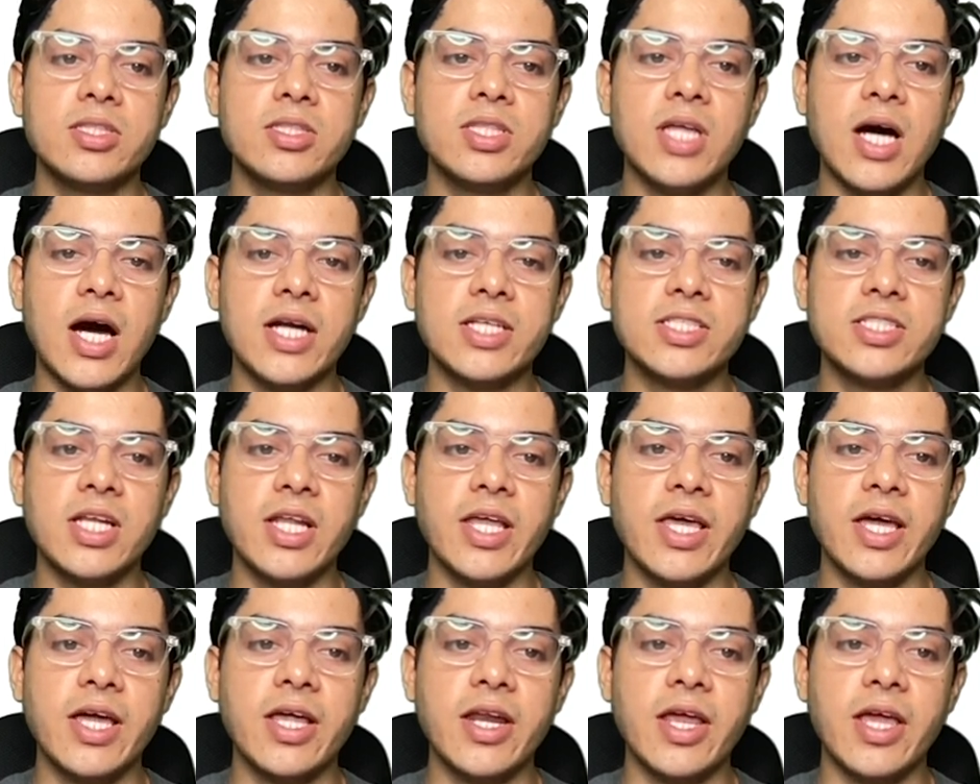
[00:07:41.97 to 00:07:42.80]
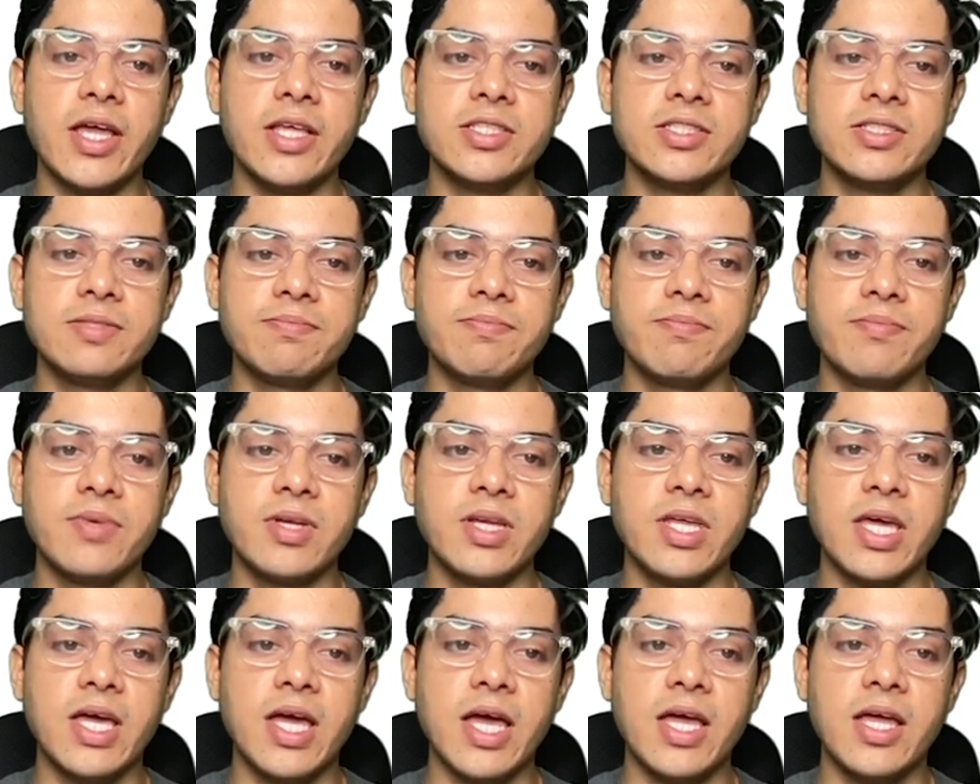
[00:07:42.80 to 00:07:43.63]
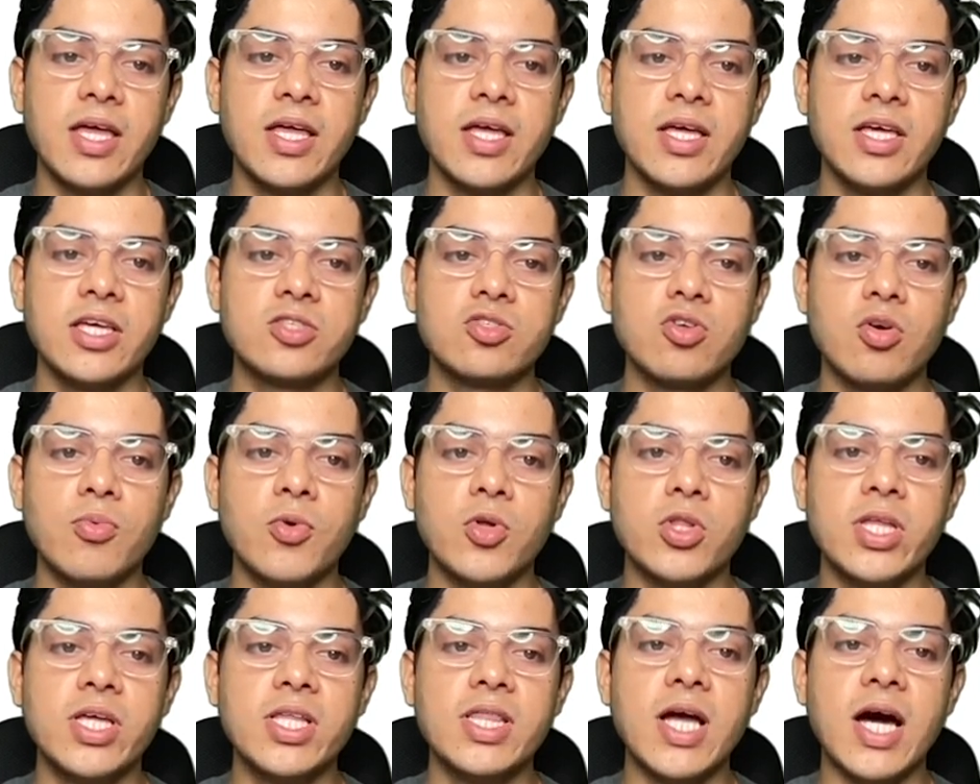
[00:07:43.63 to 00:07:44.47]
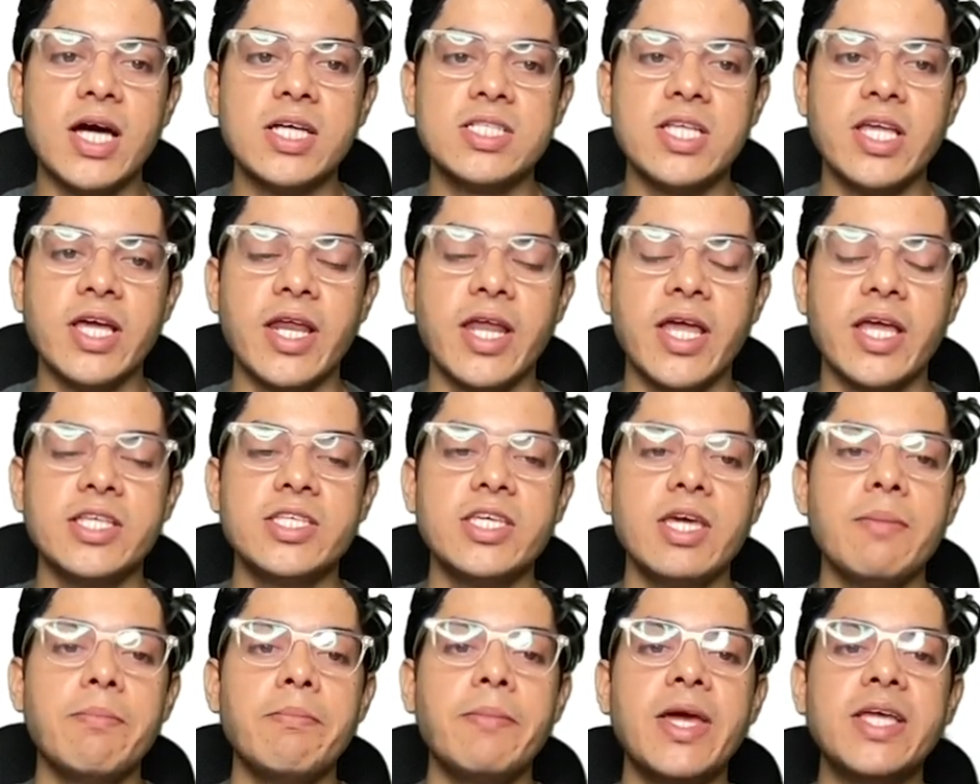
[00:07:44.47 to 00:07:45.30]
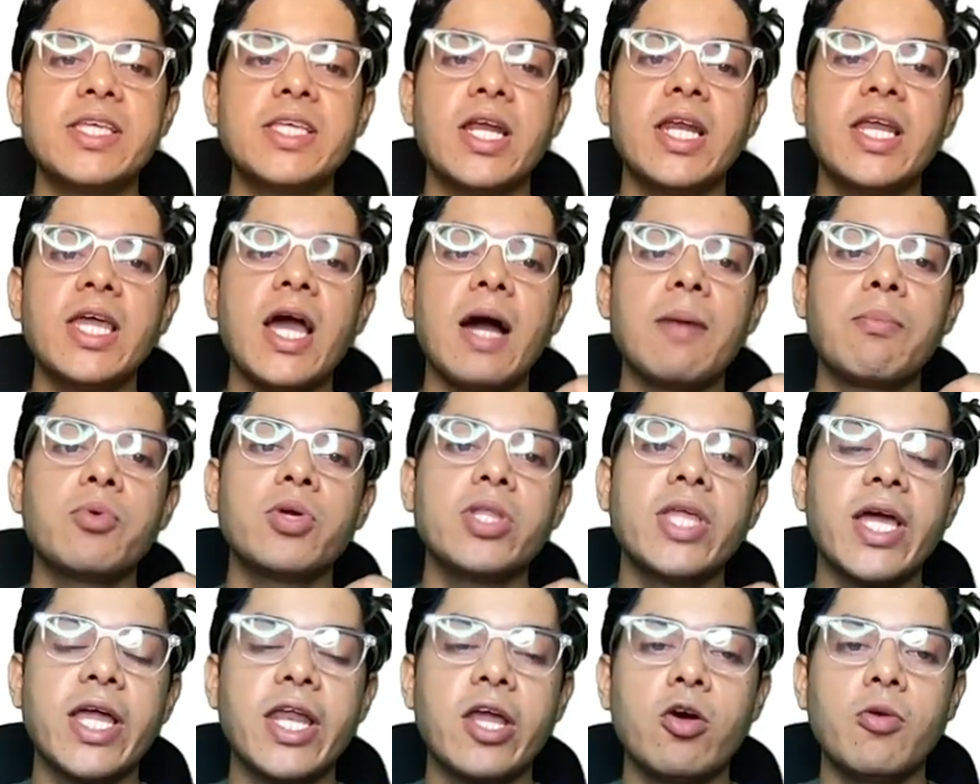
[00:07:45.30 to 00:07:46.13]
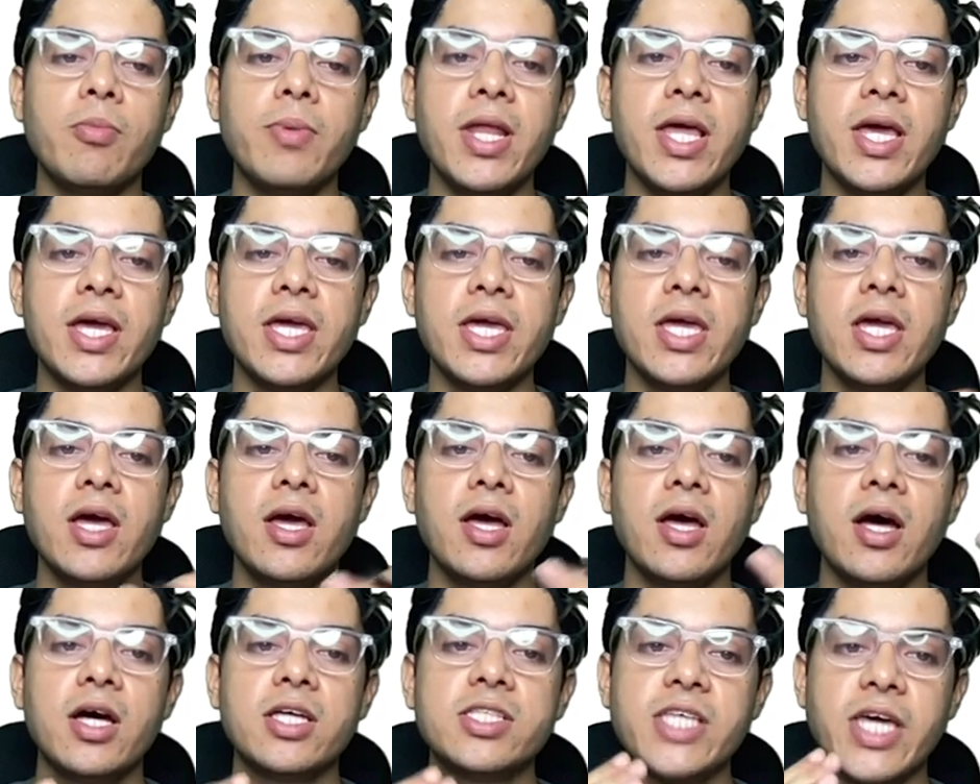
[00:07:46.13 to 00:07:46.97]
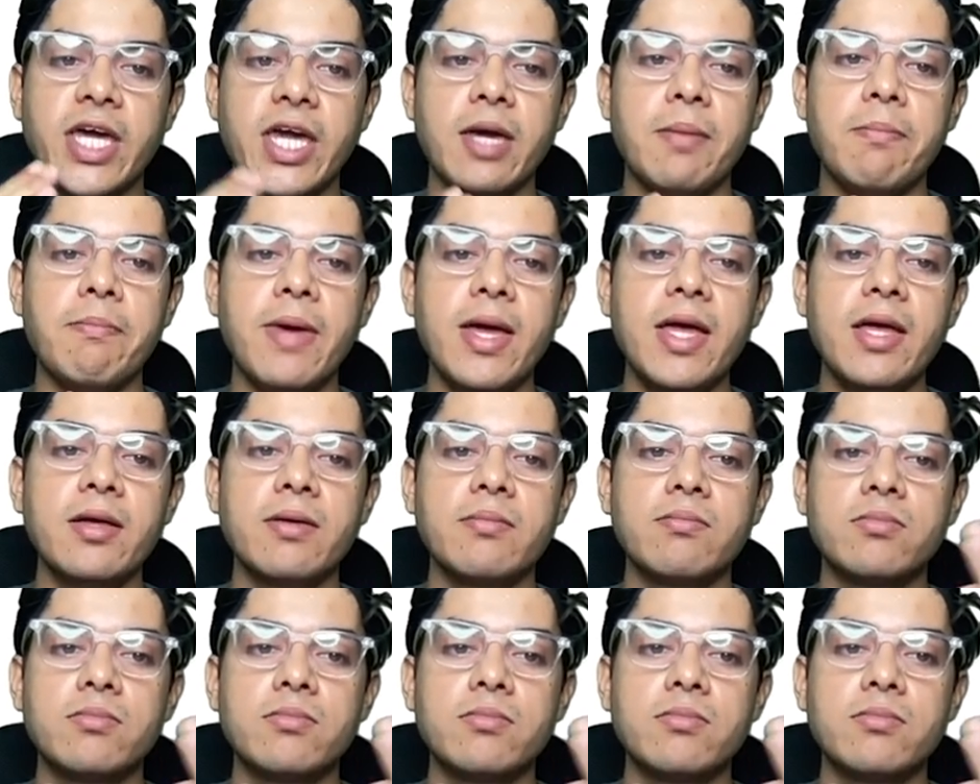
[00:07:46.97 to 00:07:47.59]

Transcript: दार्जिलिंग रेंज ठीक है इसको बोलते हैं दार्जिलिंग रेंज ये मेजरली आपको देखने को मिलेगी सिक्किम में